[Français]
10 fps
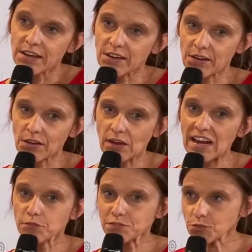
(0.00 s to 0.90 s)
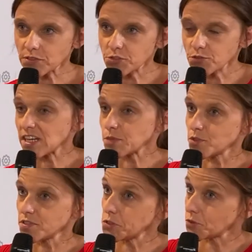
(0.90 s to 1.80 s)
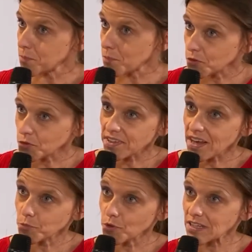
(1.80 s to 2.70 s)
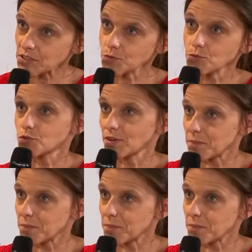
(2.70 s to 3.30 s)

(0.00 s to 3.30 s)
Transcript: euh, à la fois sur les usages, mais aussi sur les modes de carburation, sur les